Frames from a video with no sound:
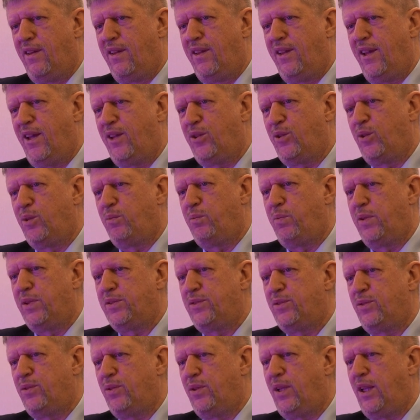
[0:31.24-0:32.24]
Я тут
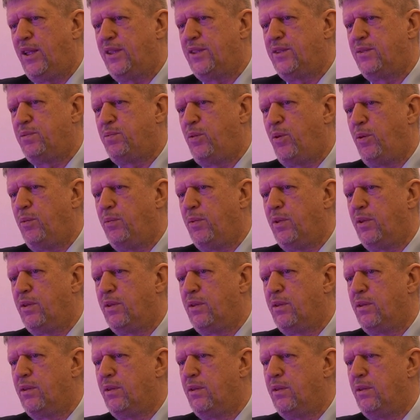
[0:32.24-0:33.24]
постулат
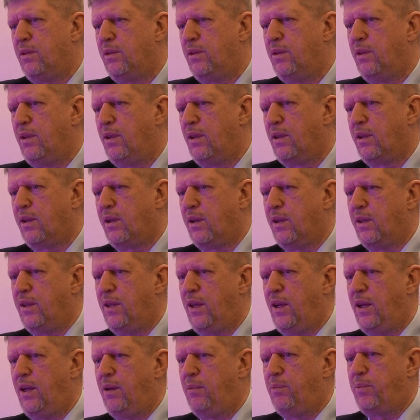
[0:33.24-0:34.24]
вспомнил,
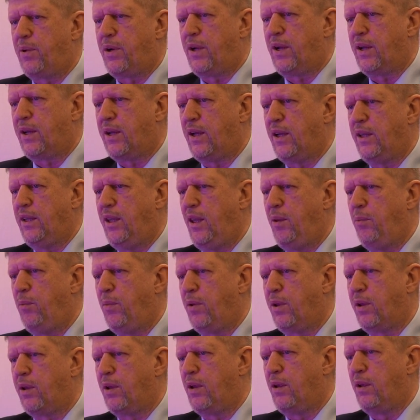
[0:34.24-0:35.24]
когда про
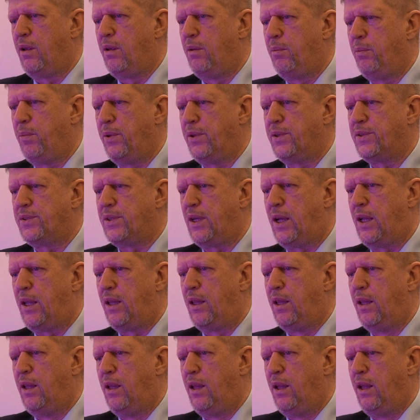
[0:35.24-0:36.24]
академика
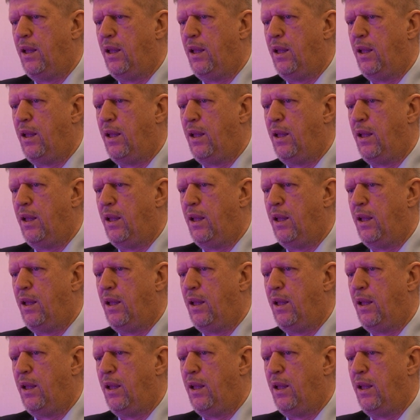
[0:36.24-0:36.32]
писал,